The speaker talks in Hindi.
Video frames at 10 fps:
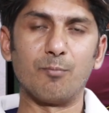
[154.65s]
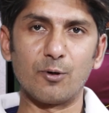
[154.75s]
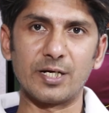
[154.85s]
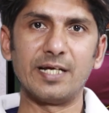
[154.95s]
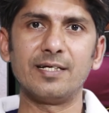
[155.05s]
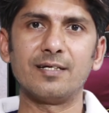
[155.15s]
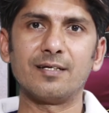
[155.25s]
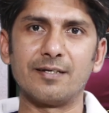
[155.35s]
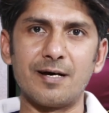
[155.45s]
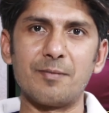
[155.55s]
बोटेनिकल
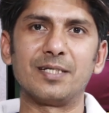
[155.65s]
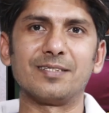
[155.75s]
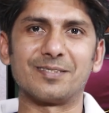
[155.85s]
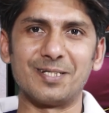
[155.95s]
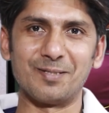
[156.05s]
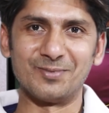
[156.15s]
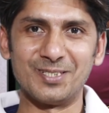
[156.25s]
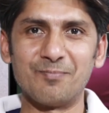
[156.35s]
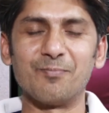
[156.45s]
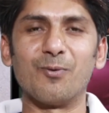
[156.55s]
नाम आ जाता है
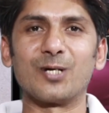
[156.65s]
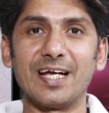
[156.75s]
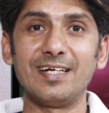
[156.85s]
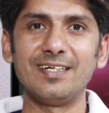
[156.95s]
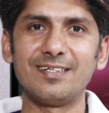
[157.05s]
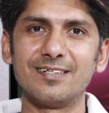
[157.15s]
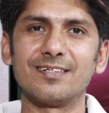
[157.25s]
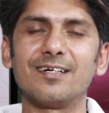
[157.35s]
मुझे बोटेनिक